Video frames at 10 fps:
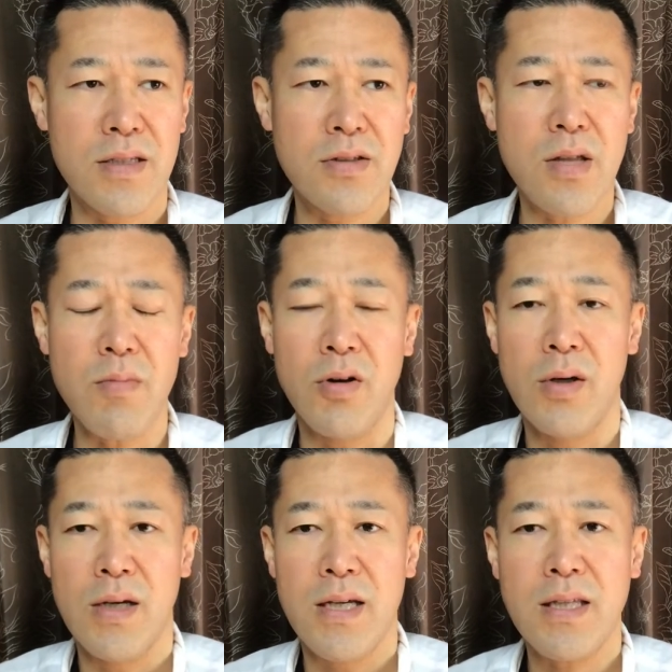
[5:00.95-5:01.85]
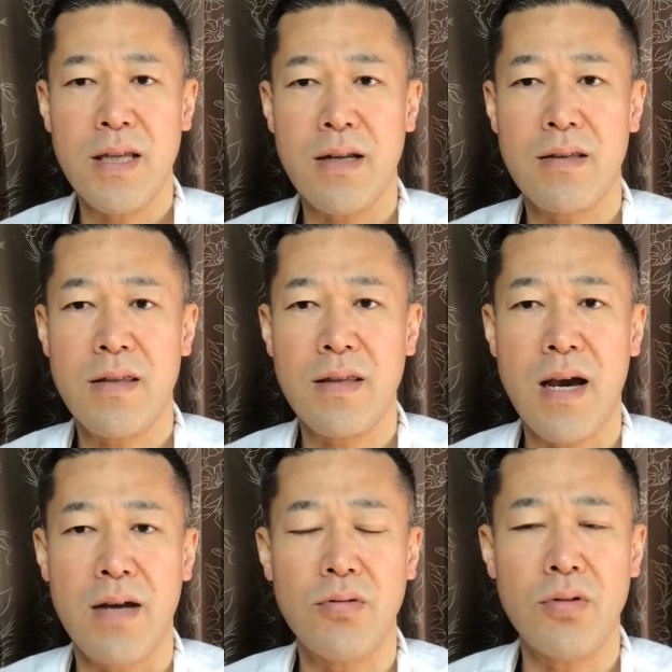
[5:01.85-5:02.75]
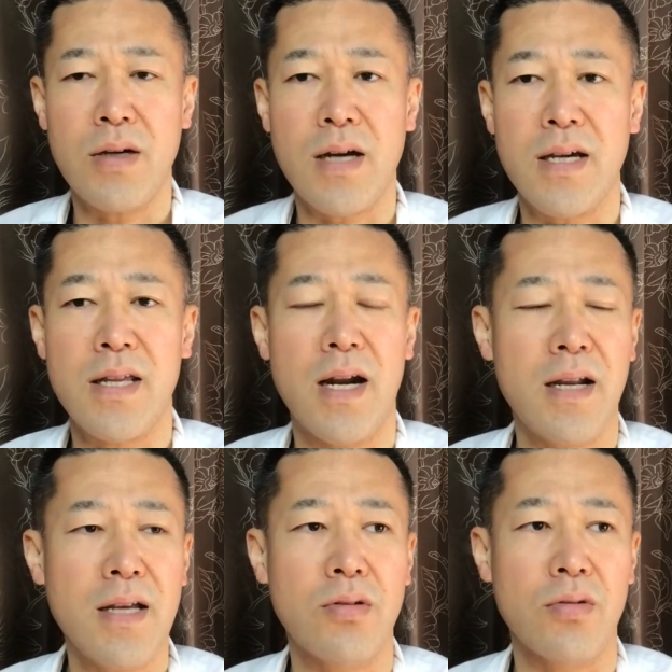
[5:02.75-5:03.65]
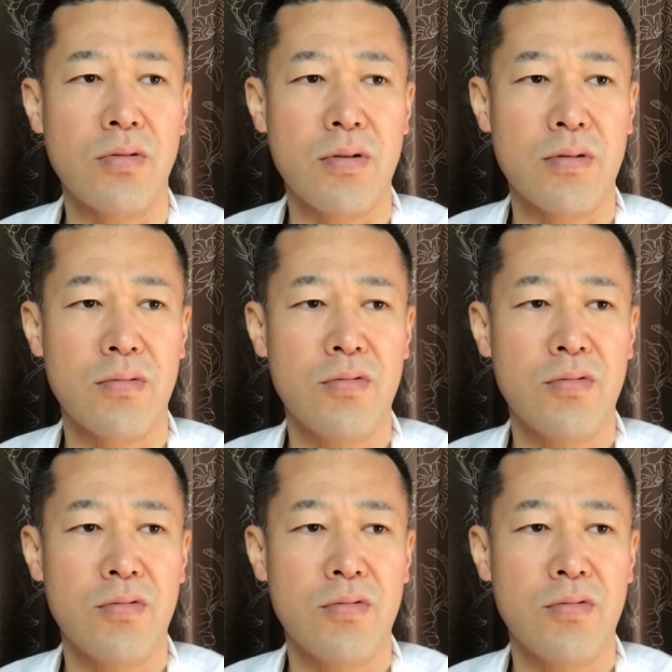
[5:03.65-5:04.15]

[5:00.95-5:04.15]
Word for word: いつでも行ったら絶対あるとは限らないということです